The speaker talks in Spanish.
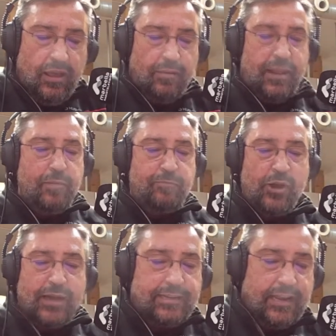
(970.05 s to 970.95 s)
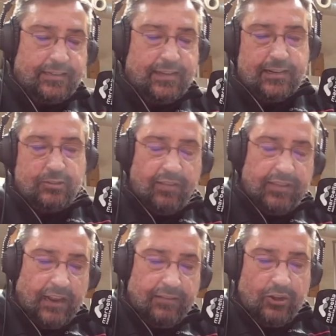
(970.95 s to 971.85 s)
Verán, pocas series en la historia de
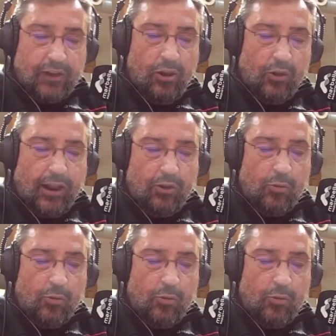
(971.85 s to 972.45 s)
televisión han logrado